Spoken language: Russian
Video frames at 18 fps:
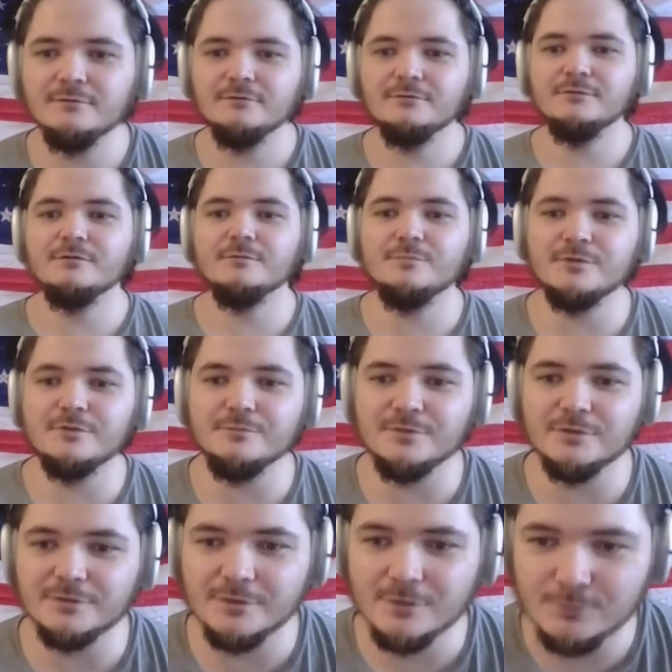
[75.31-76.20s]

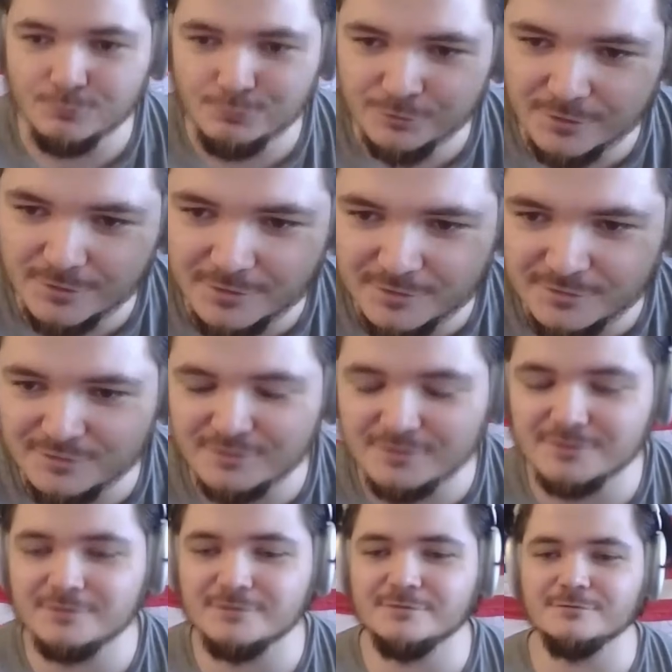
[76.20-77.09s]
например, на русский язык